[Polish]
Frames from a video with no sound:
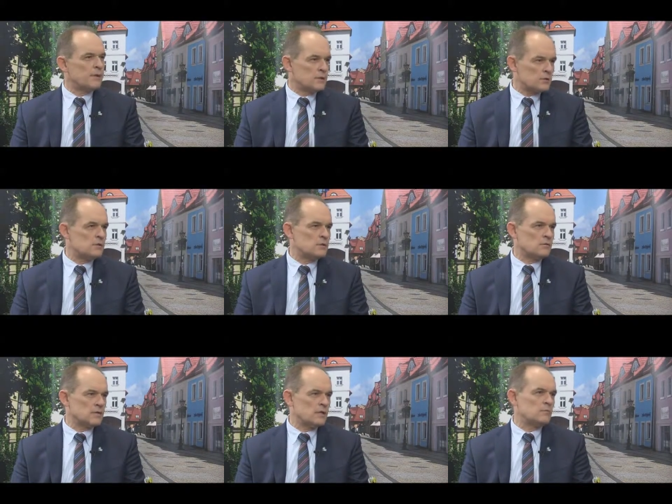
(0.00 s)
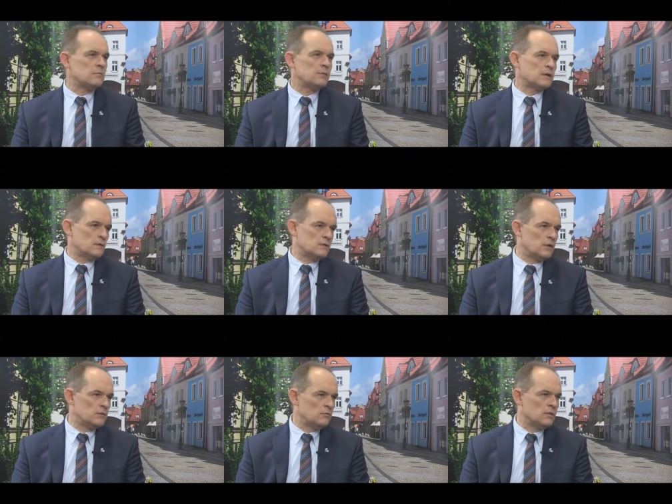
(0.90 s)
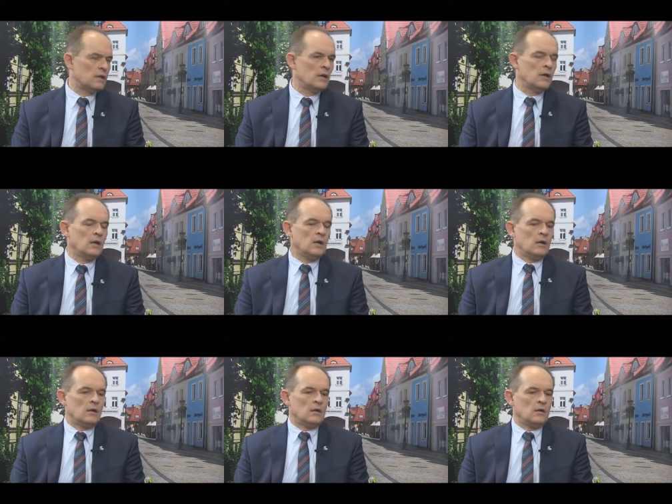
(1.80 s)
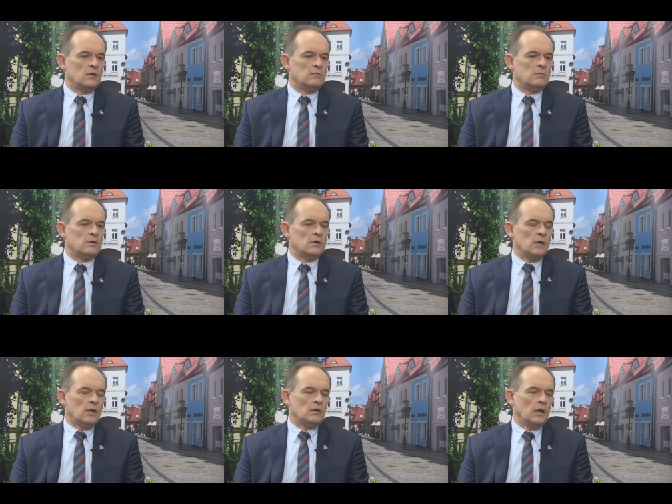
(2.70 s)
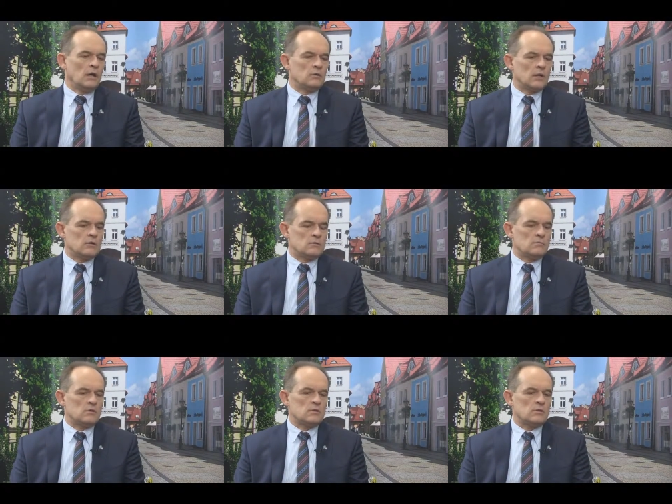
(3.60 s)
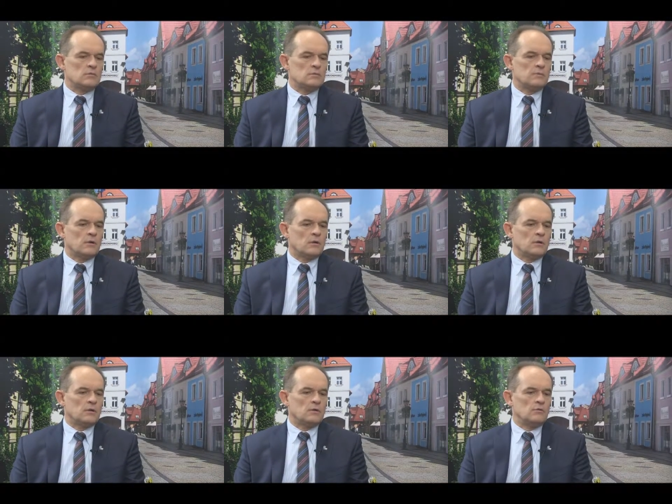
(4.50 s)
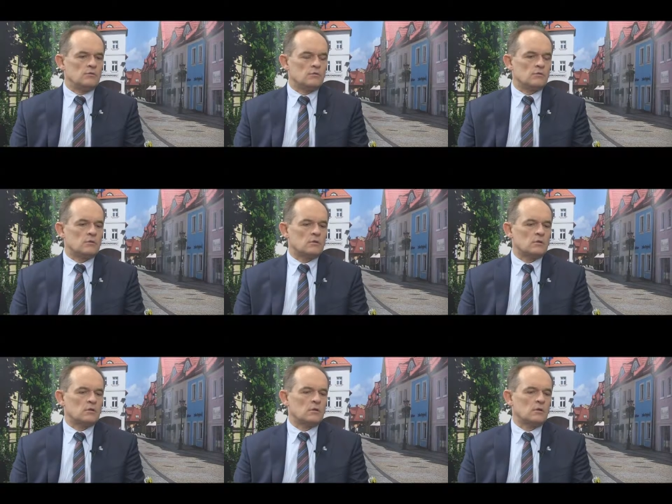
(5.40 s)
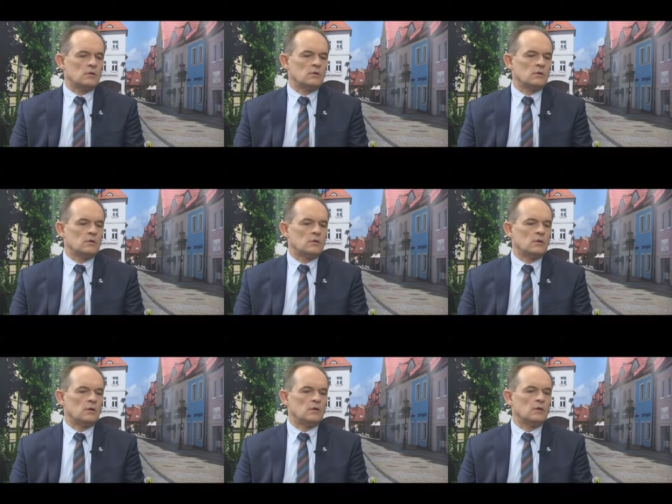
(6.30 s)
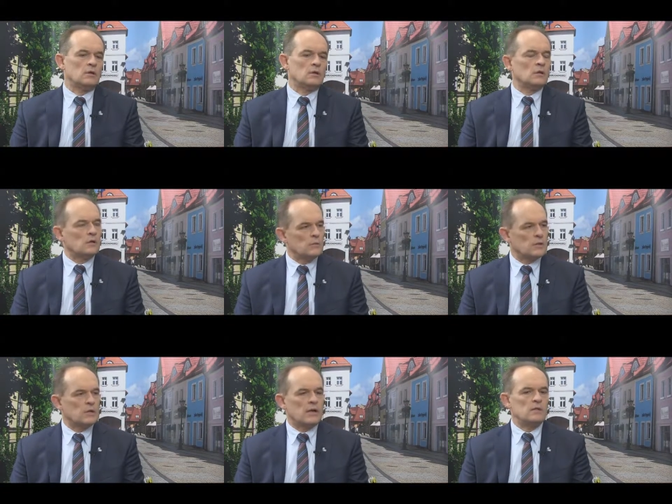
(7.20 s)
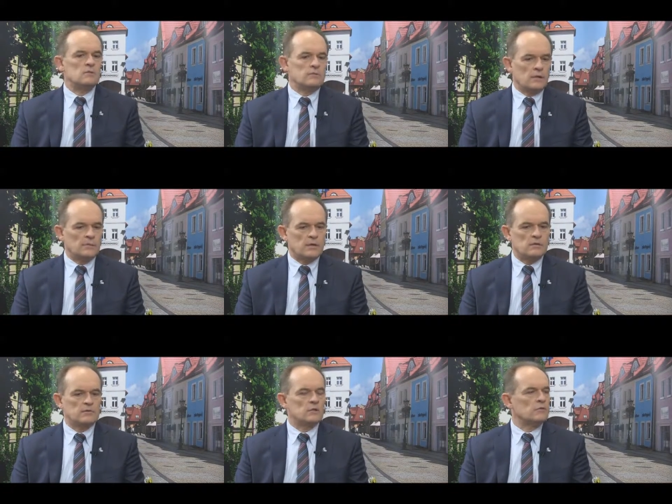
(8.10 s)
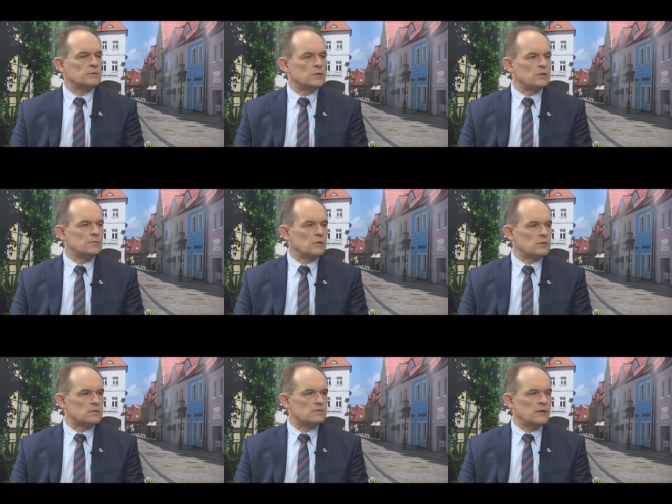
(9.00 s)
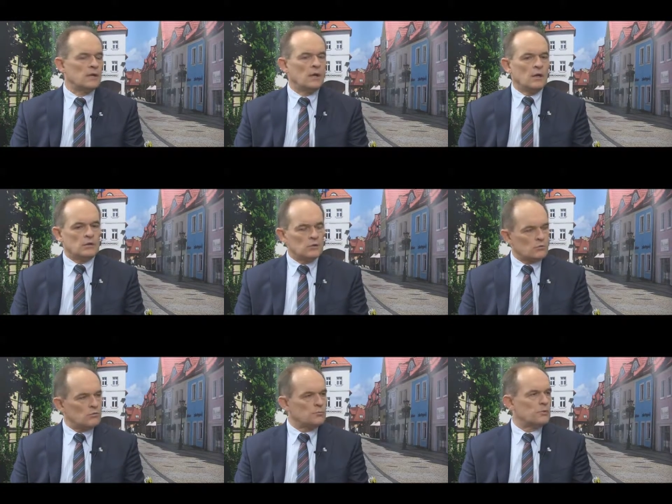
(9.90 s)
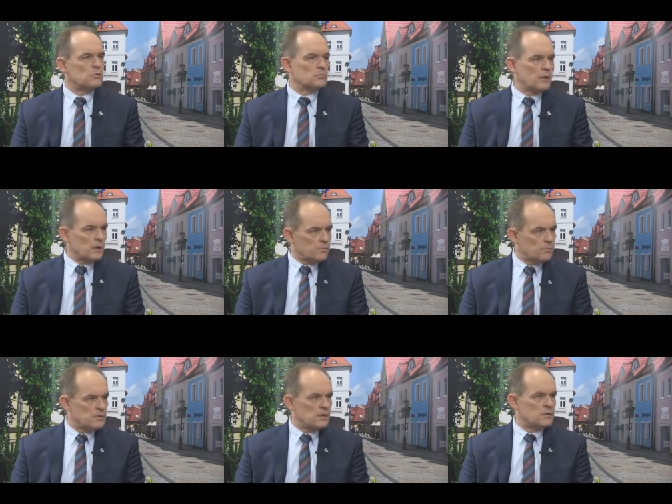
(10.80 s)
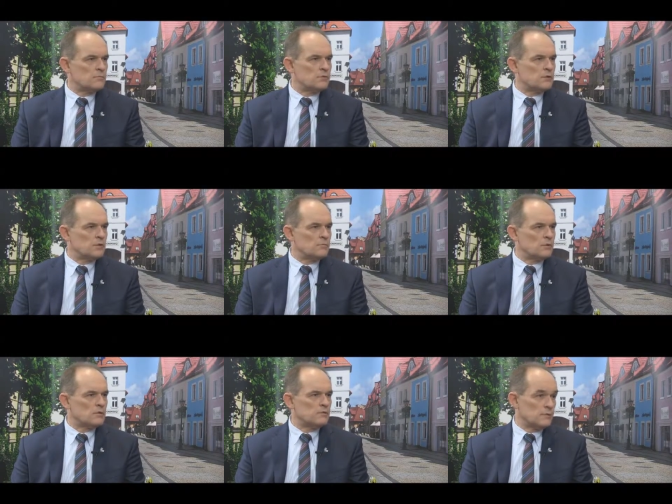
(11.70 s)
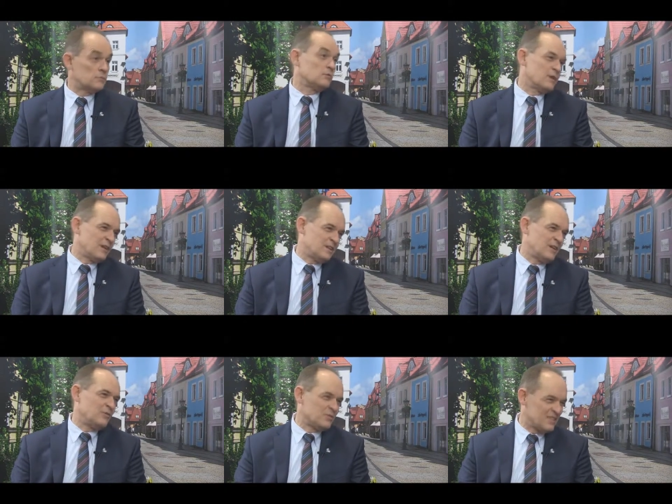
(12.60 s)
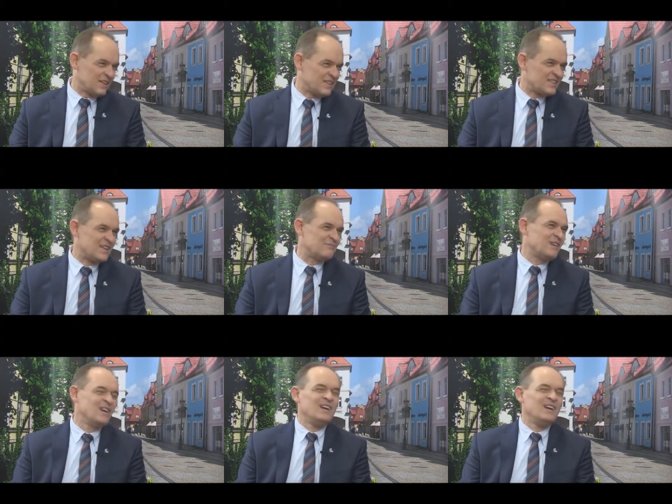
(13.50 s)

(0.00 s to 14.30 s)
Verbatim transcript: bardzo niską cenę, bo bardzo chcieli tutaj e, być. No ale od razu można uspokoić już Y, nie tylko mieszkańców, ale pracowników przedsiębiorstwa, że doszło do porozumienia pomiędzy naszym przedsiębiorstwem, które chciało za ten sam